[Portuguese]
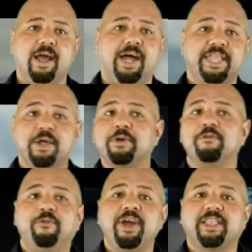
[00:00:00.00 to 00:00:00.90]
a sessão que eu
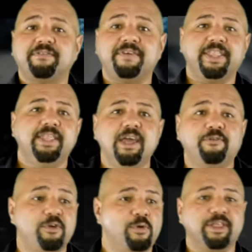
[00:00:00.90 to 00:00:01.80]
fui estava vazia, eu
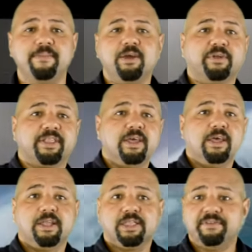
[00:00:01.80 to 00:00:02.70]
fui com os amigos,
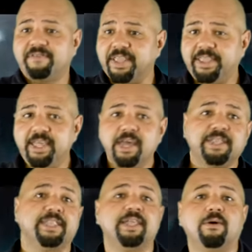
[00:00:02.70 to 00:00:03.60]
estava vazia a
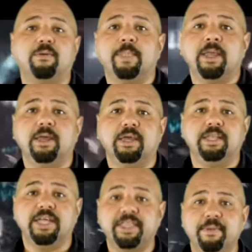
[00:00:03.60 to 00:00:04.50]
sessão. E
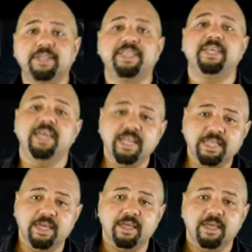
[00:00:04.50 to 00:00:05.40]
na semana
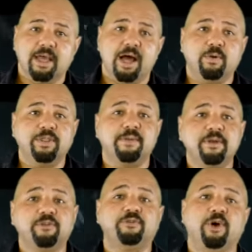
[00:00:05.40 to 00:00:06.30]
seguinte, Alguns amigos